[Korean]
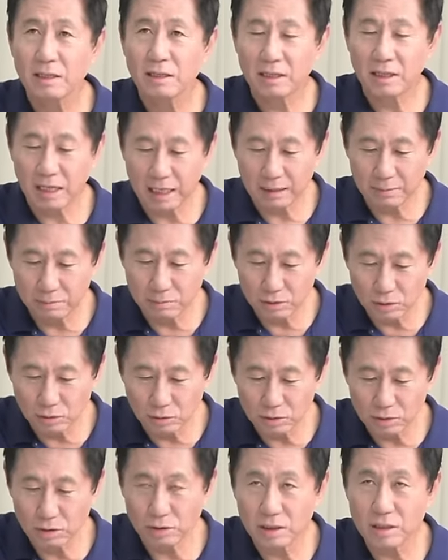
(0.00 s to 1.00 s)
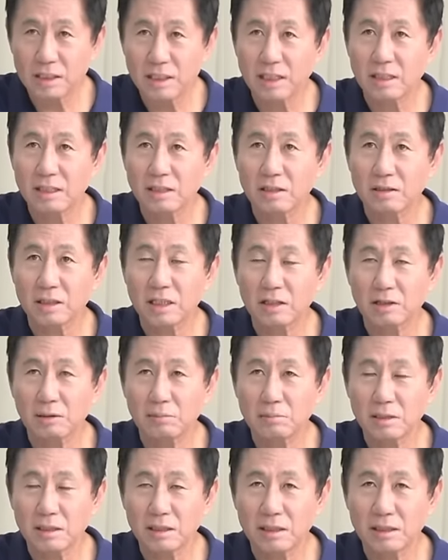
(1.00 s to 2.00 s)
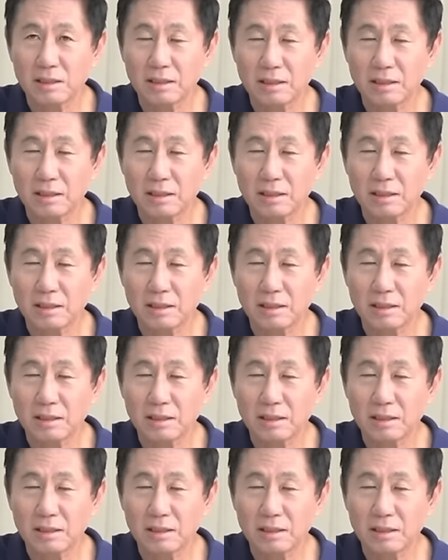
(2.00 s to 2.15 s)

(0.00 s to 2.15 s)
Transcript: 감동적인 생일이었다고 합니다.